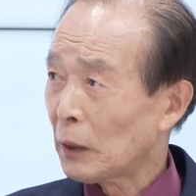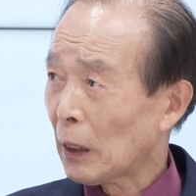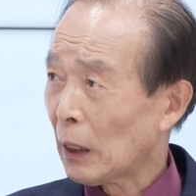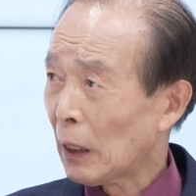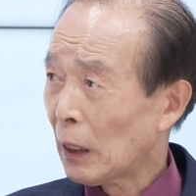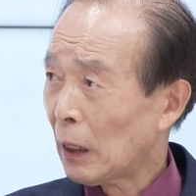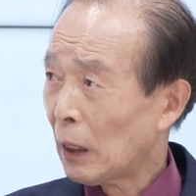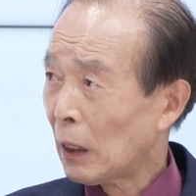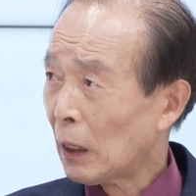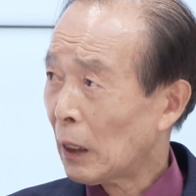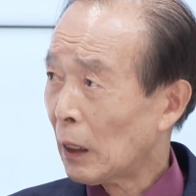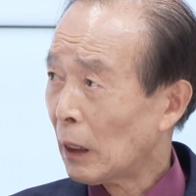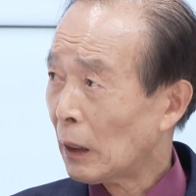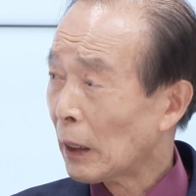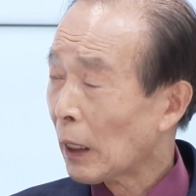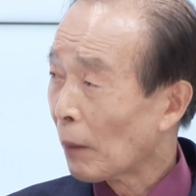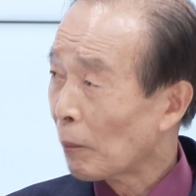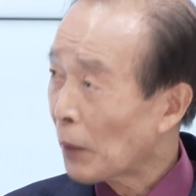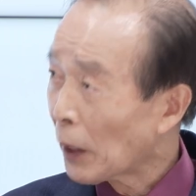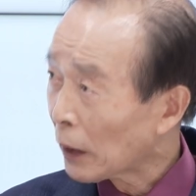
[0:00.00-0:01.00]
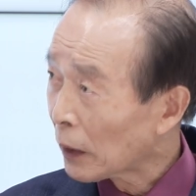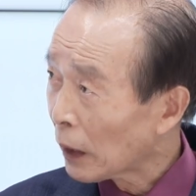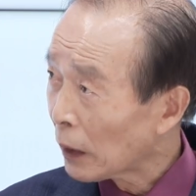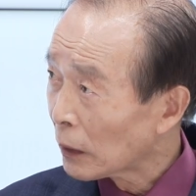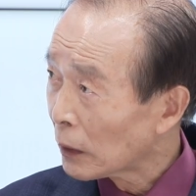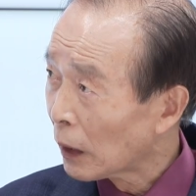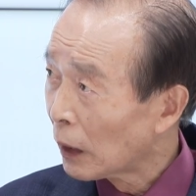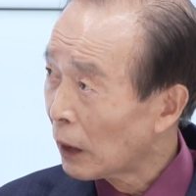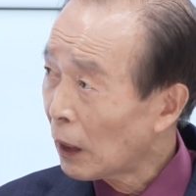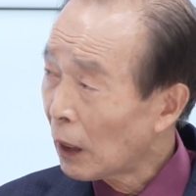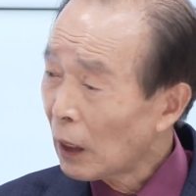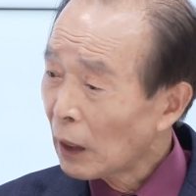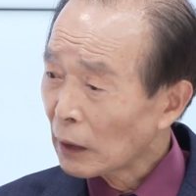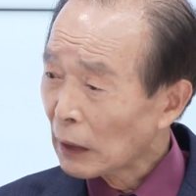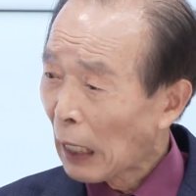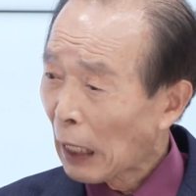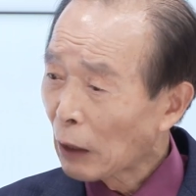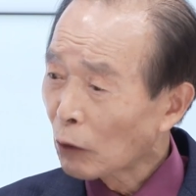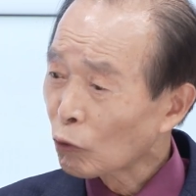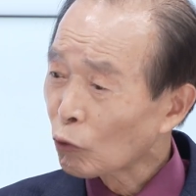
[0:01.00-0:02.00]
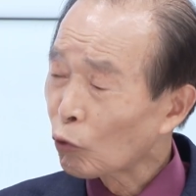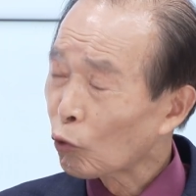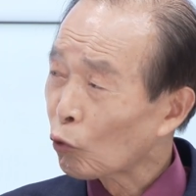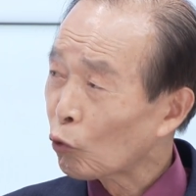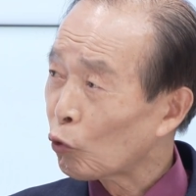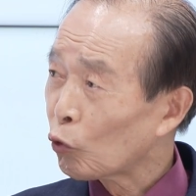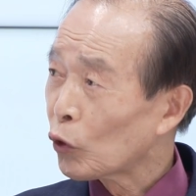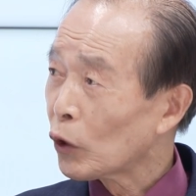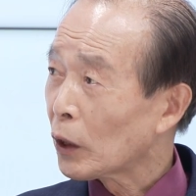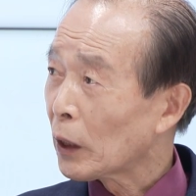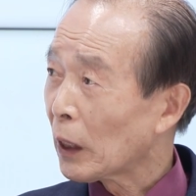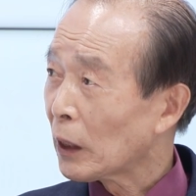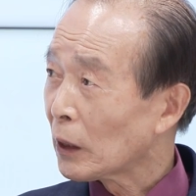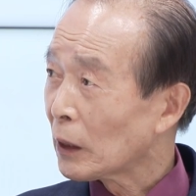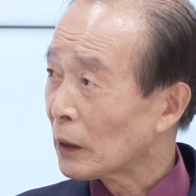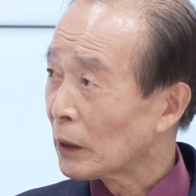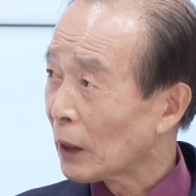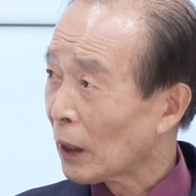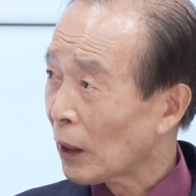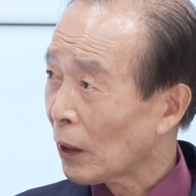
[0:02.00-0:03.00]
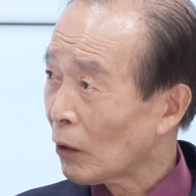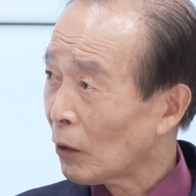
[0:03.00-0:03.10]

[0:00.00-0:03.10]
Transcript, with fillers: 아, 예. 내가 몇 가지 예. 양두 구역하는 거 있잖아요.